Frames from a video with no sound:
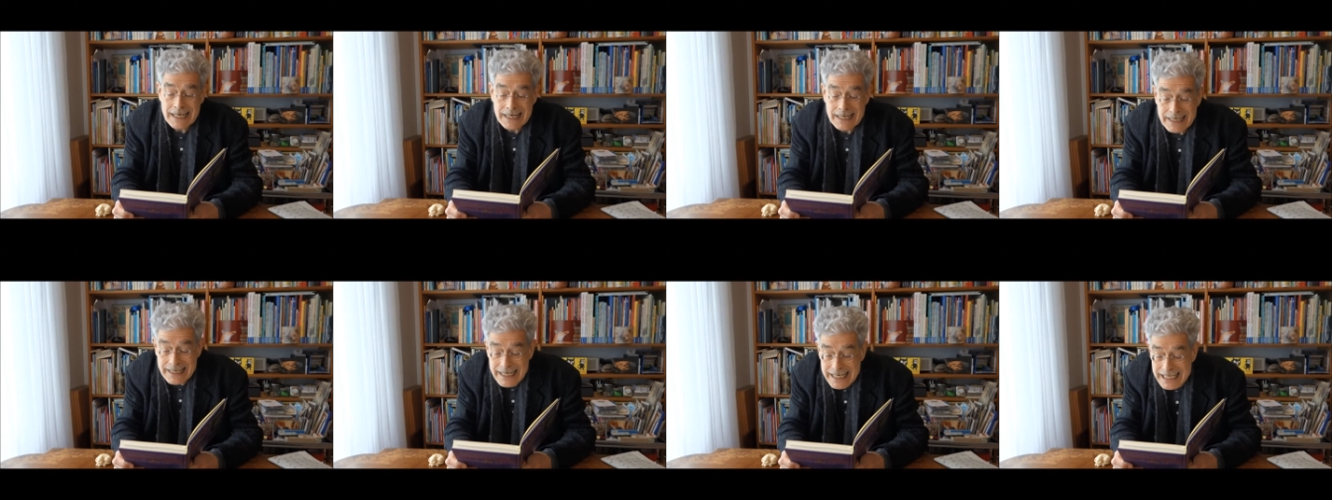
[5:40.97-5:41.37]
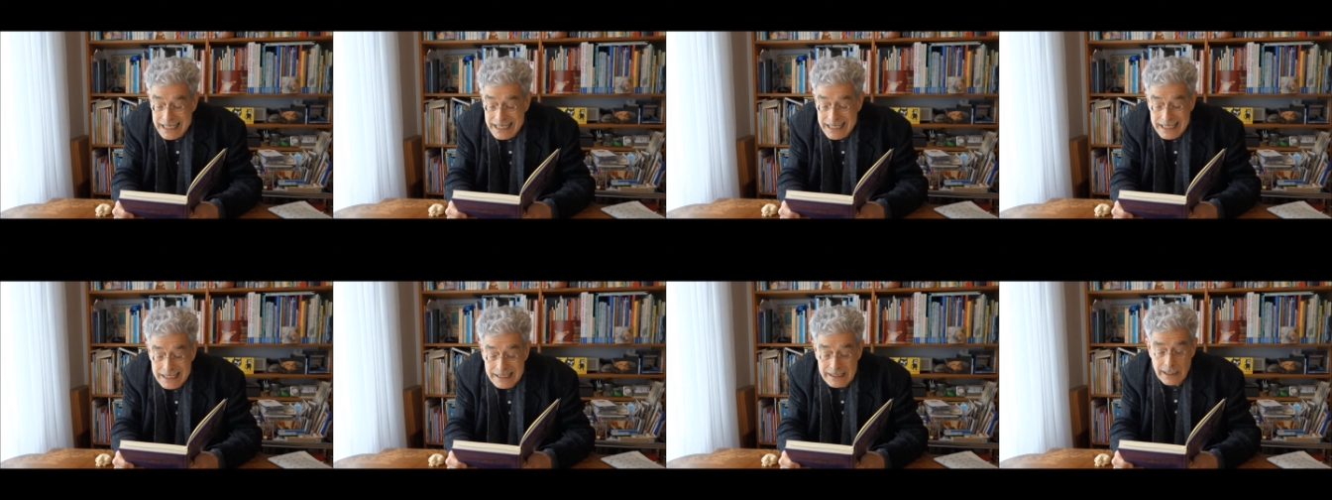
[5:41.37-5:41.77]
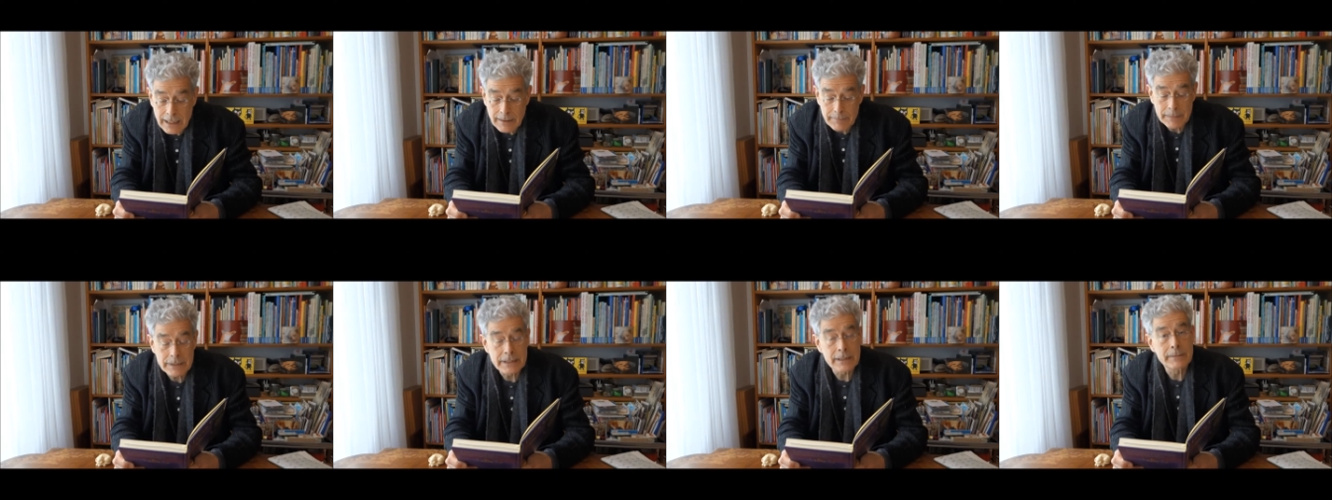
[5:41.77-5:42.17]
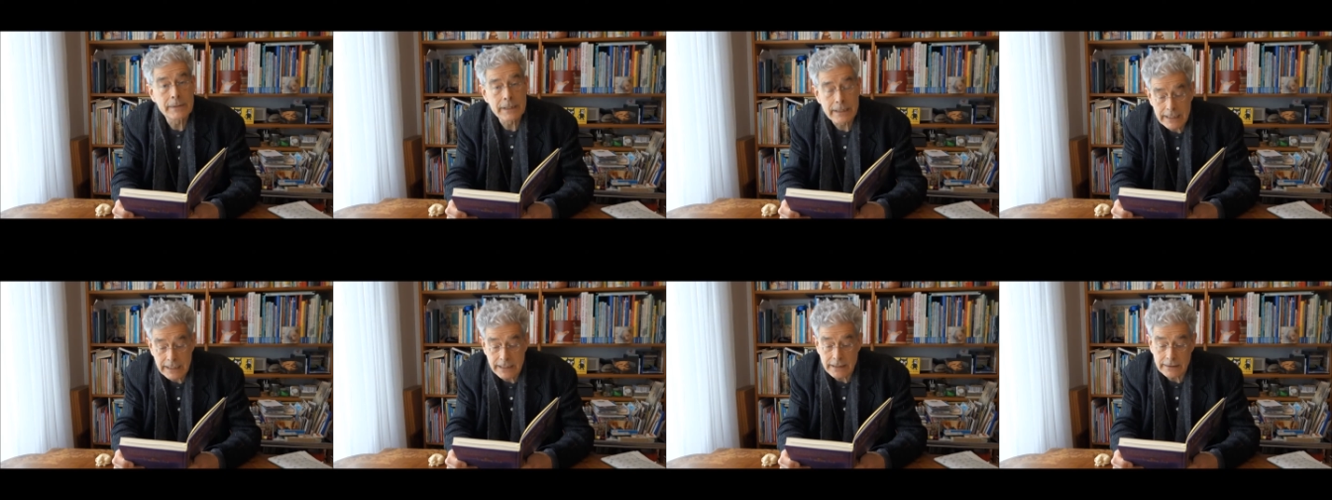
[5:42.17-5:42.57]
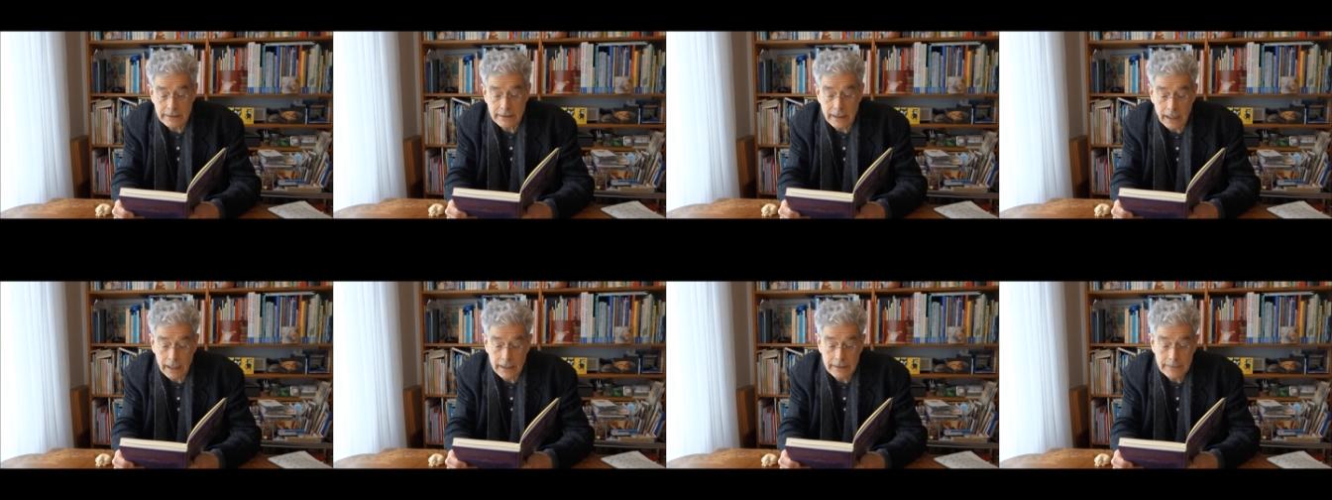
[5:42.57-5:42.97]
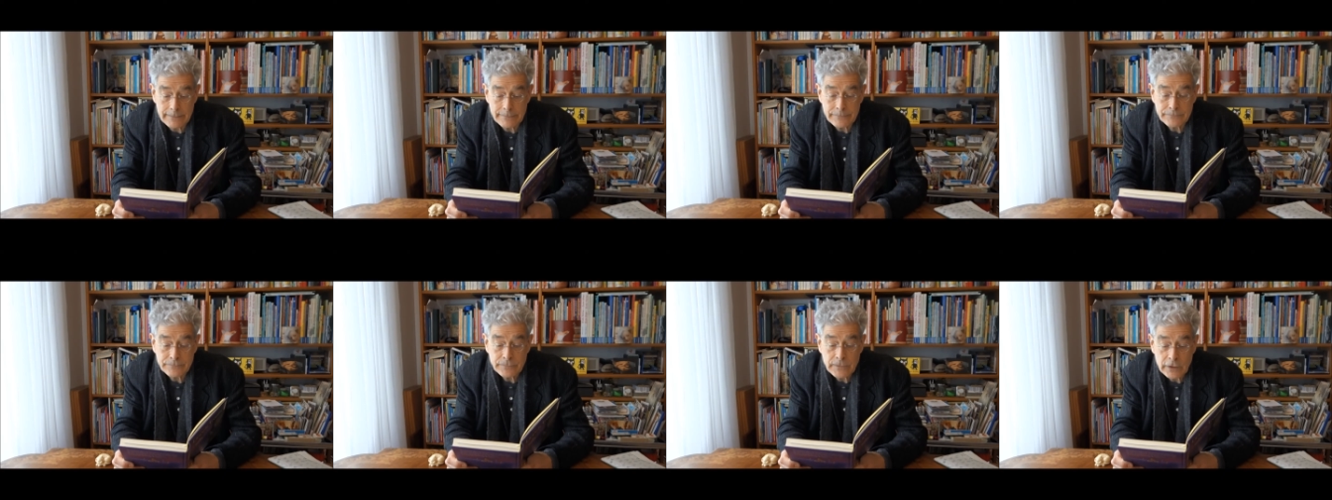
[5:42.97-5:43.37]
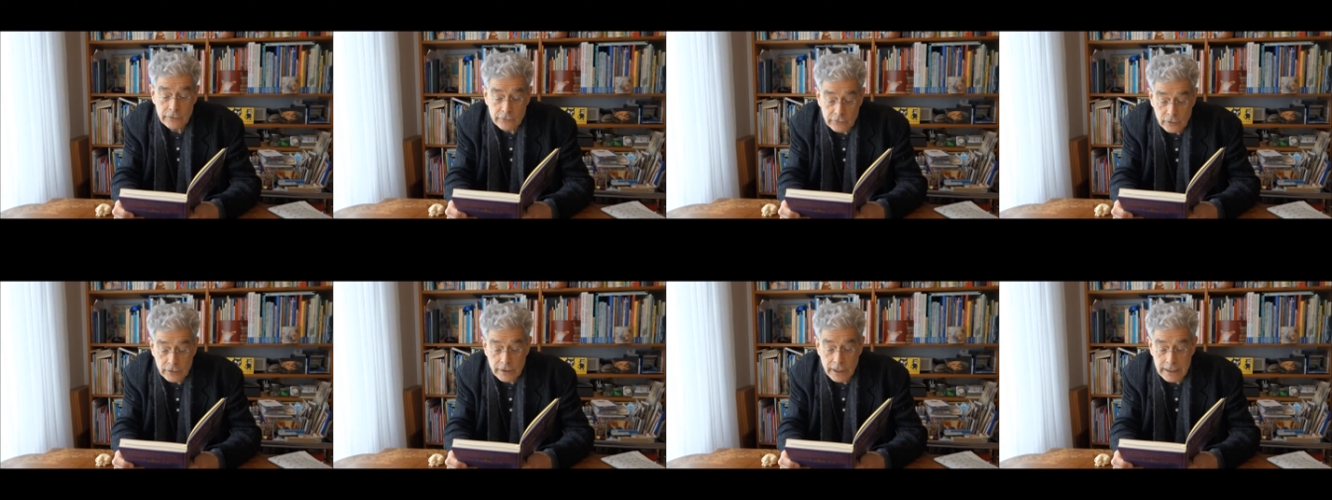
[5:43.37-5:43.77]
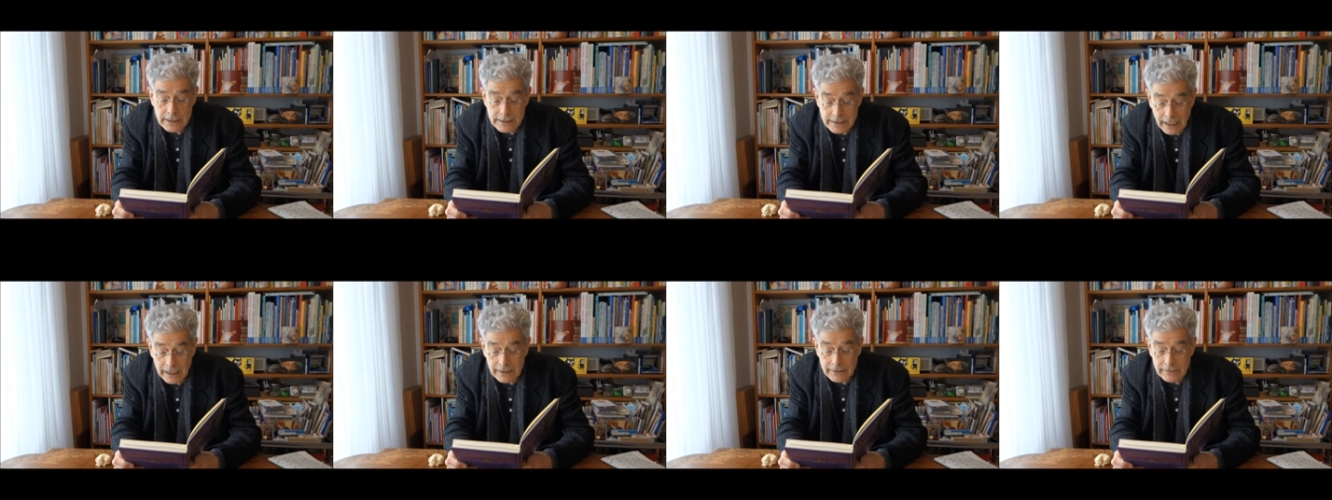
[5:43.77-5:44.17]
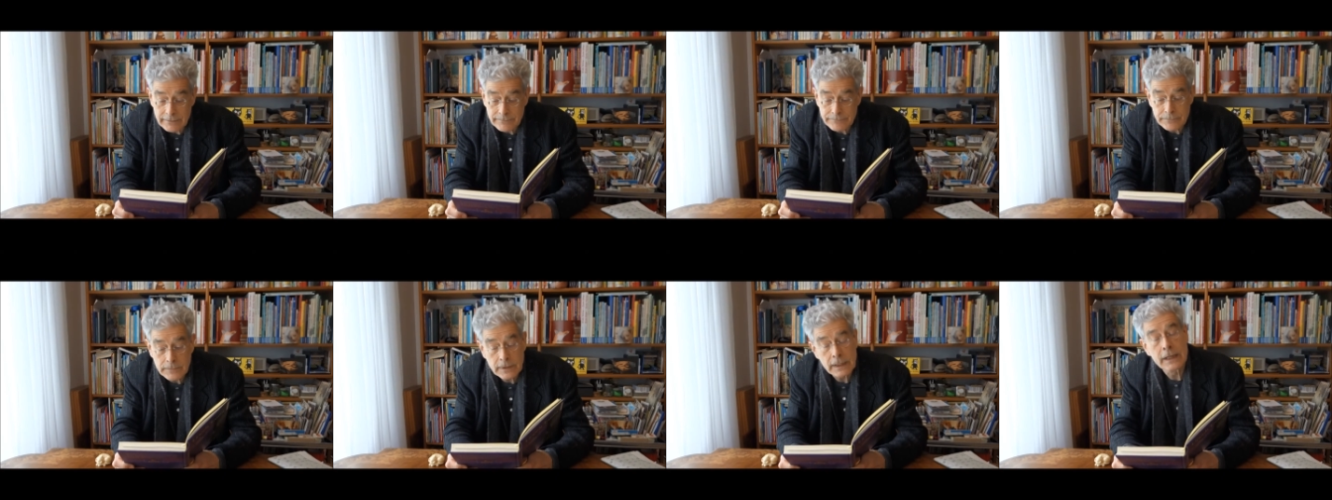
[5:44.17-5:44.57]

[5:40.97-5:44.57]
nicht mit dem Klingeln an, sondern dann,